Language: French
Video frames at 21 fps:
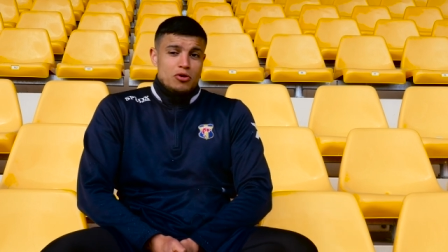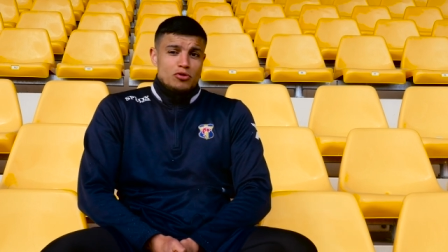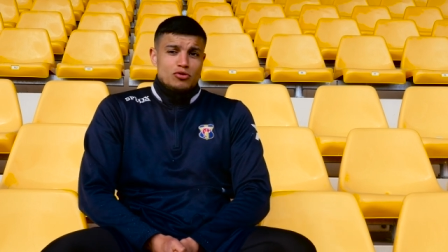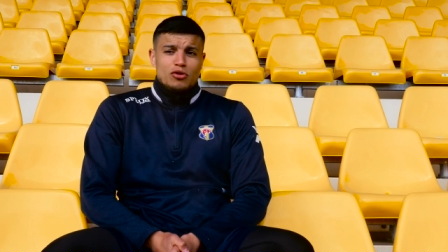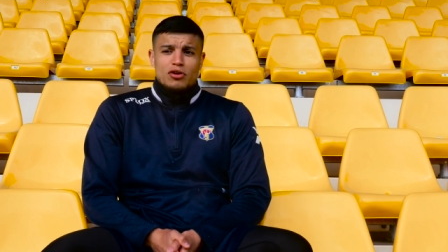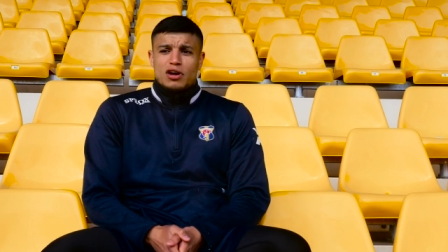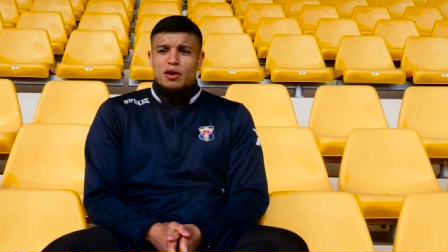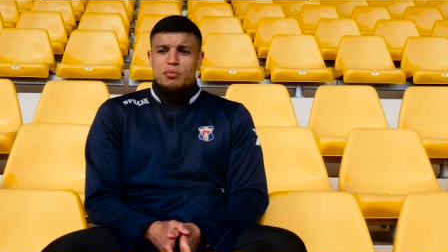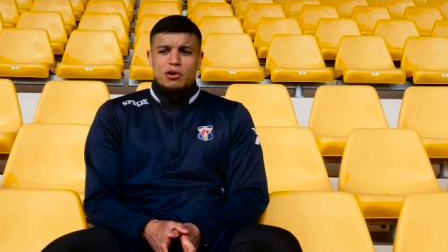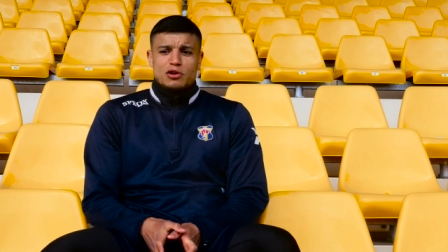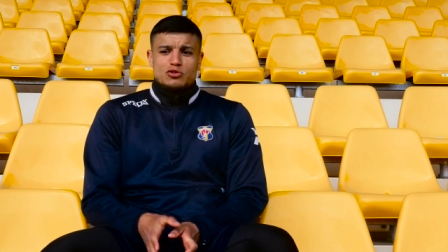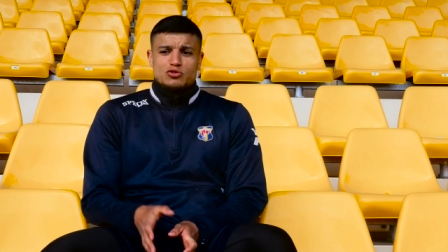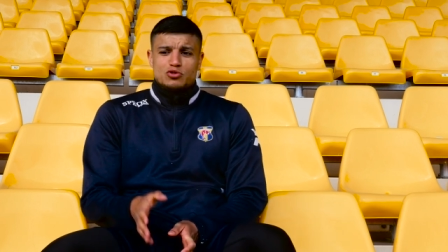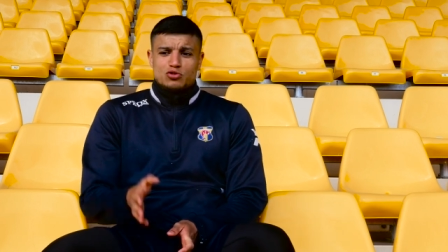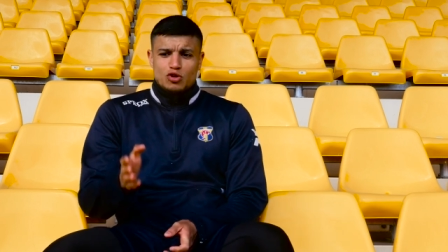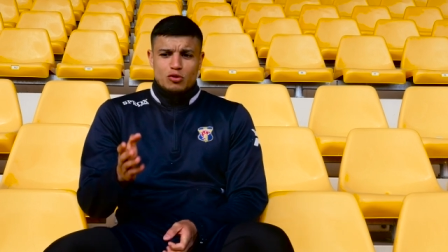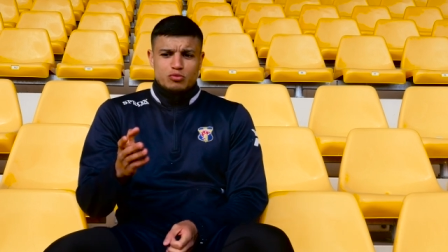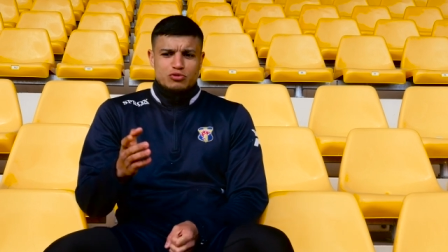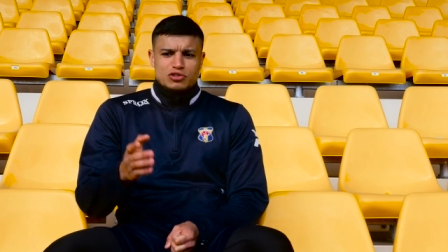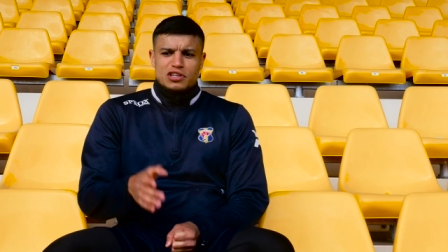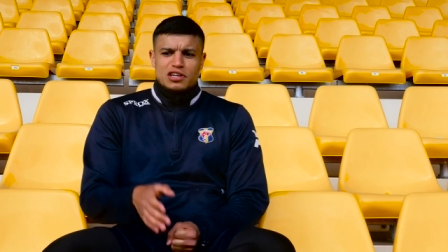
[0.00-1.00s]
Donc après, je
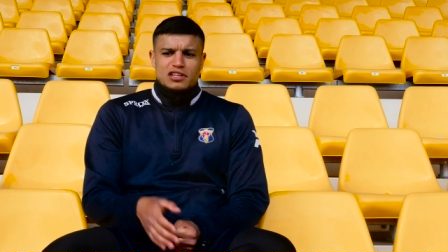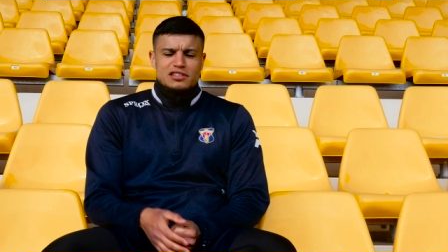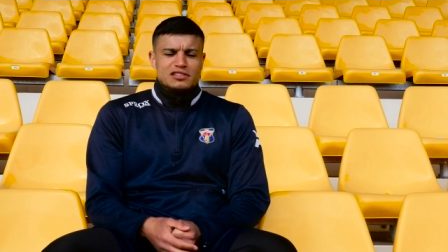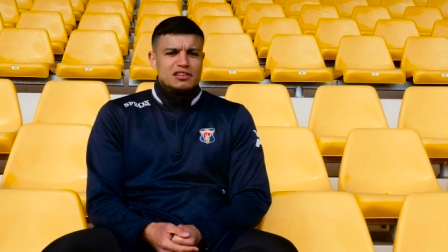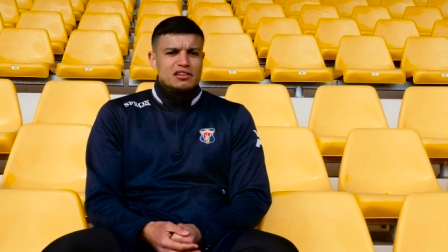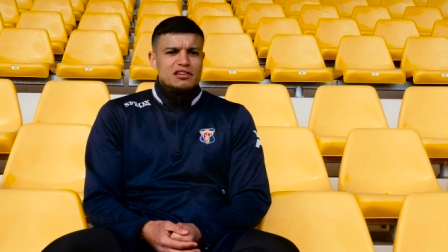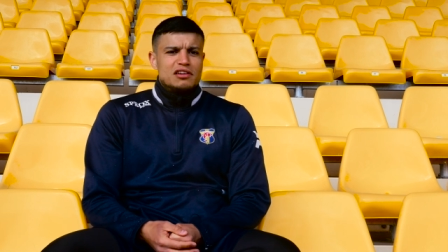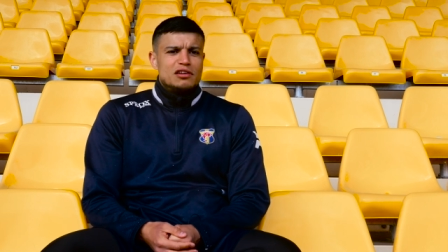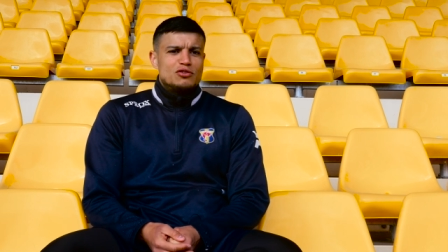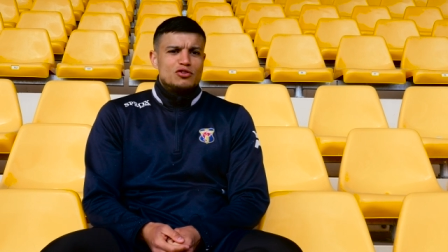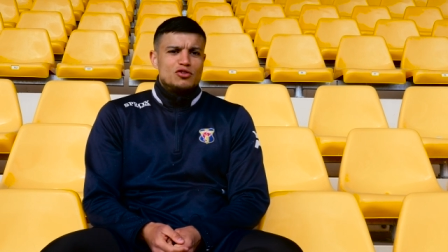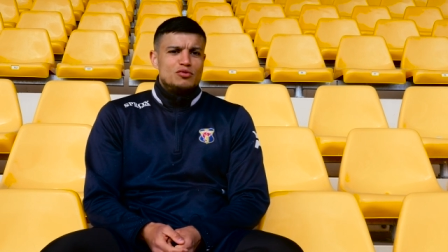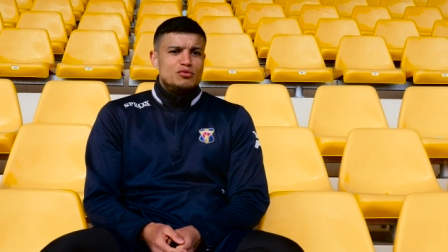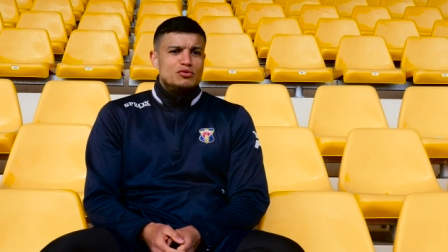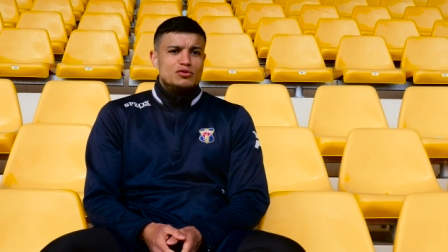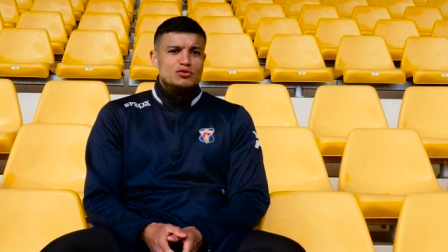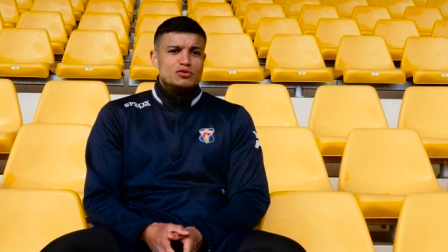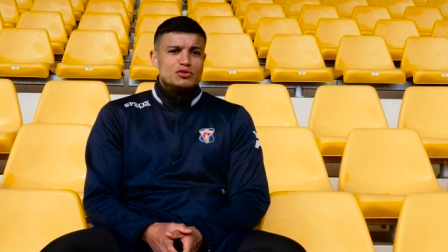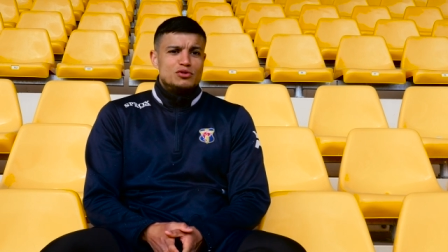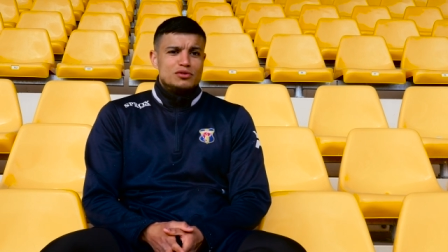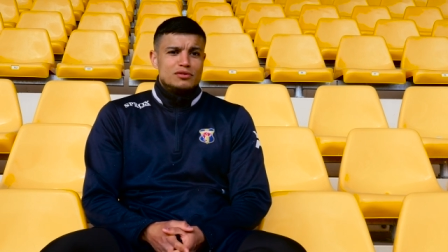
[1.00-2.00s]
sors parce qu'il restait quelques
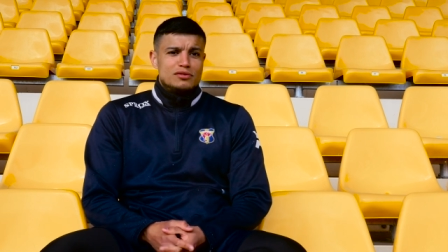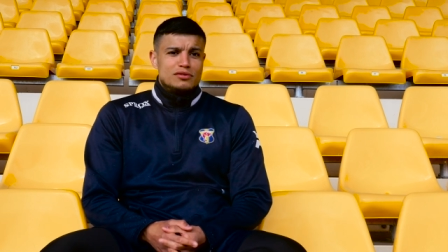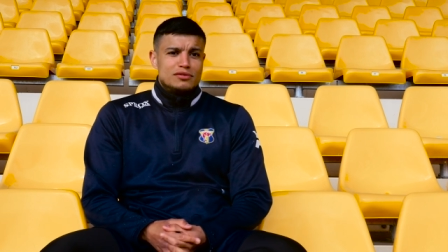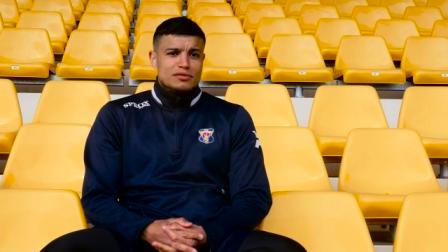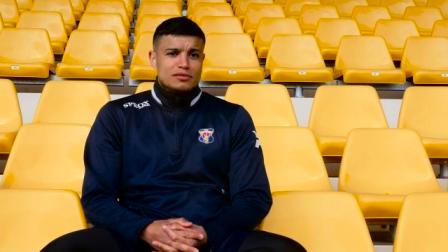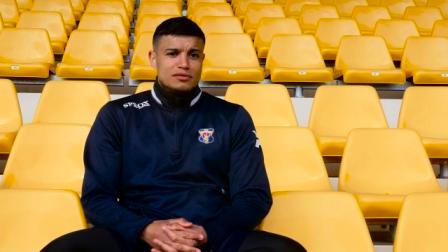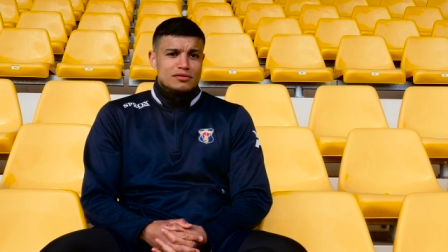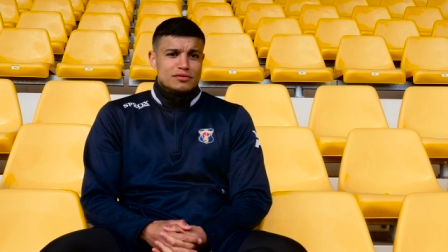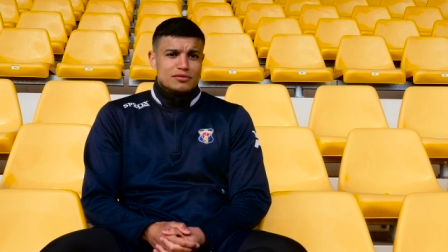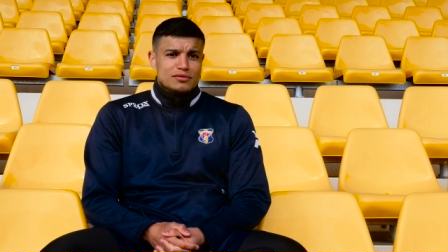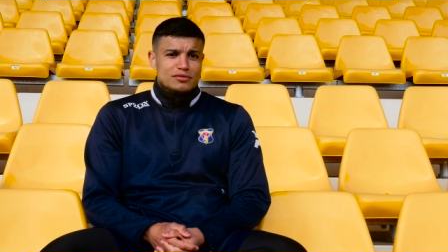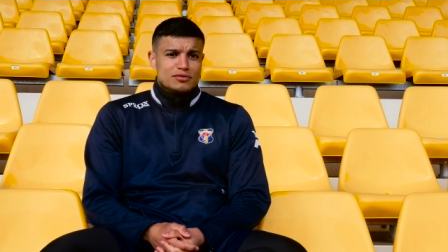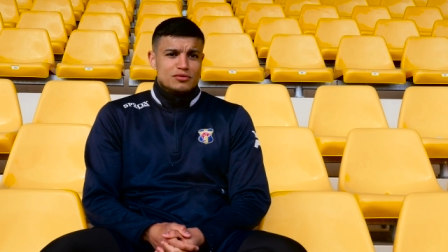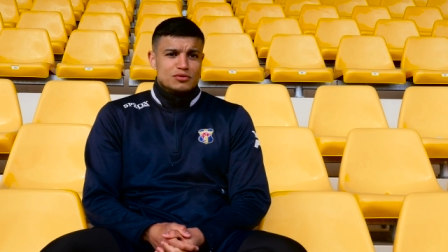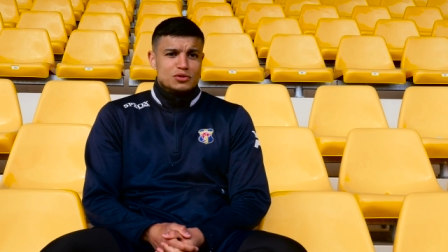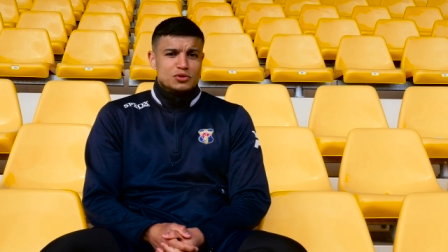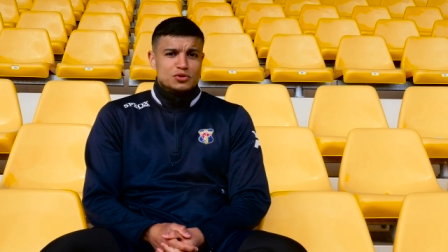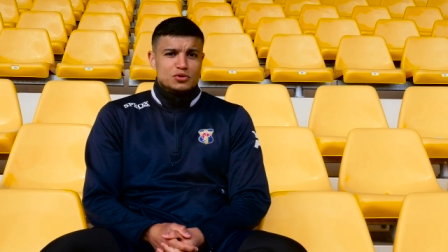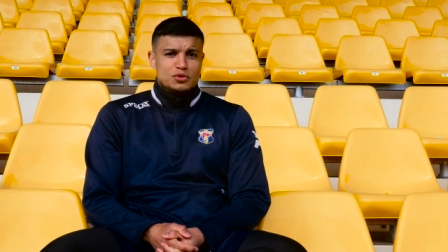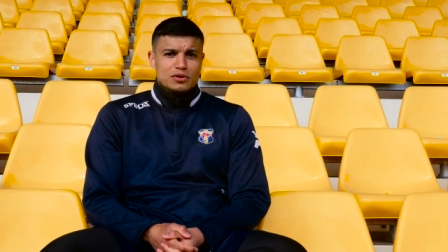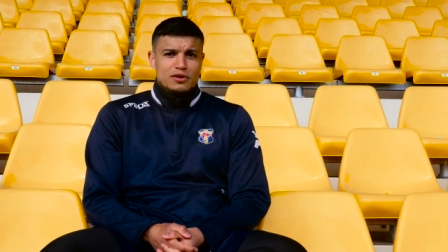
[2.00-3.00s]
minutes de,
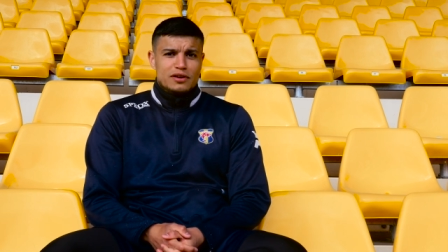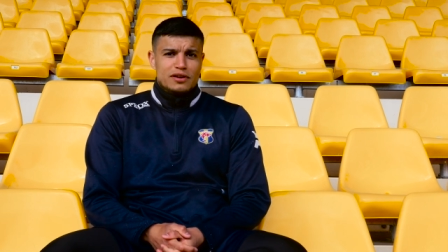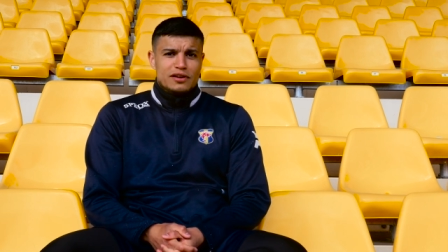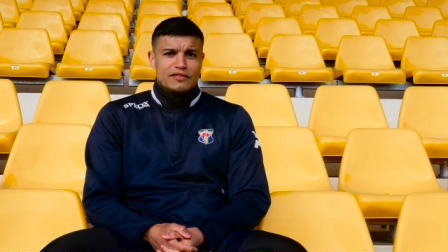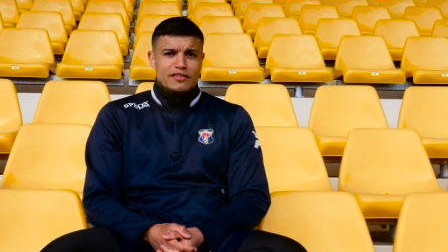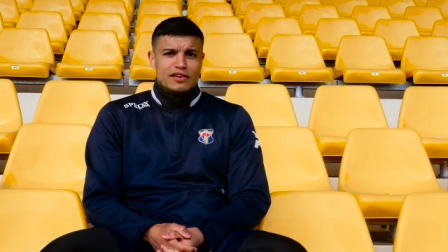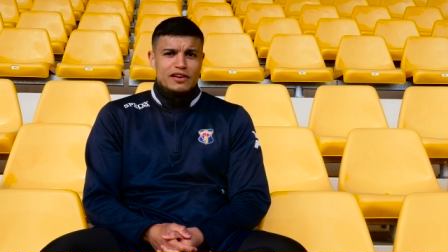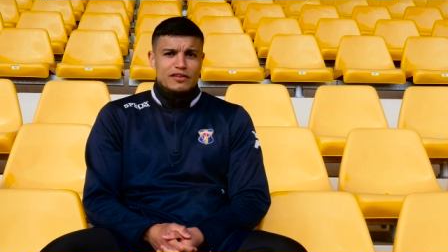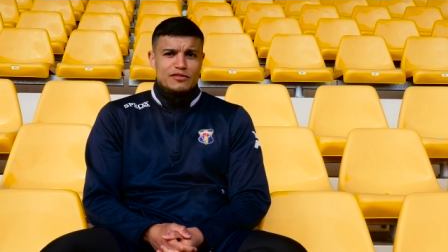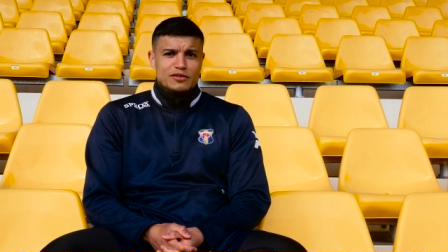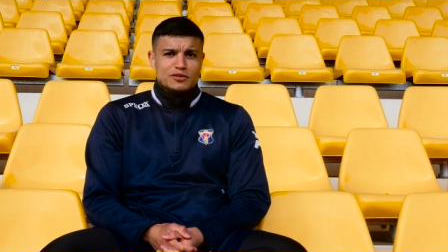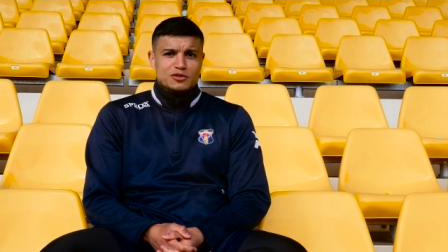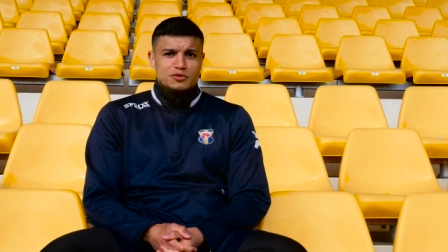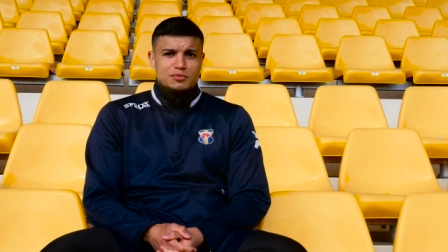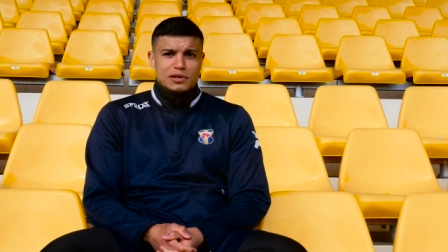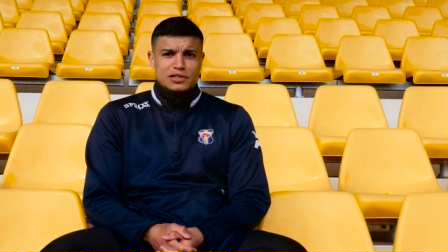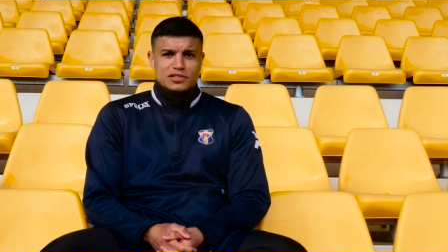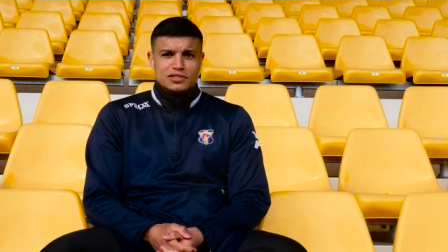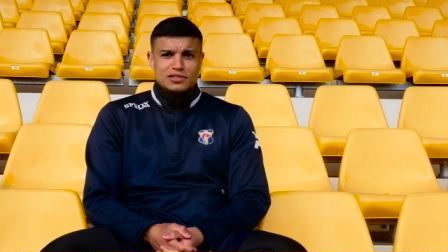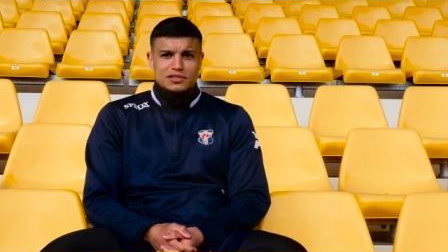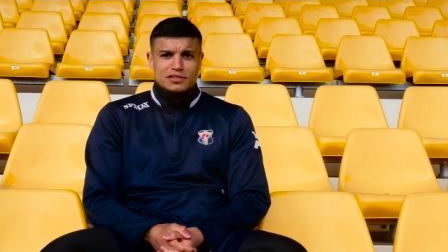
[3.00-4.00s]
de jeu avant la fin du
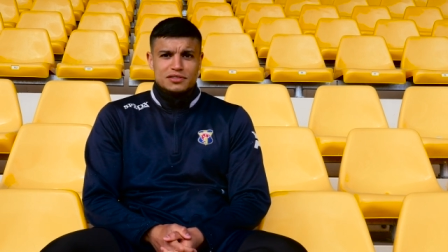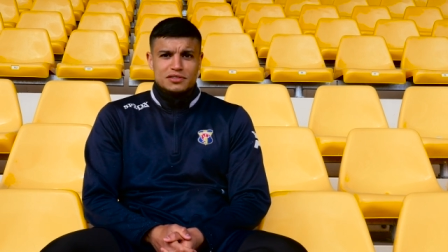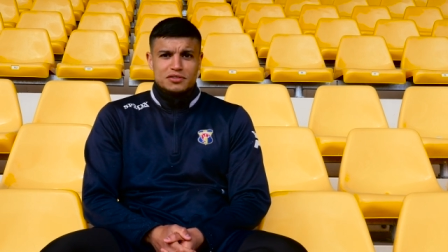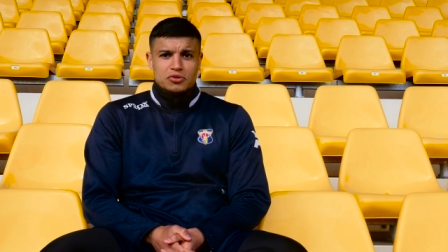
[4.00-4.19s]
match.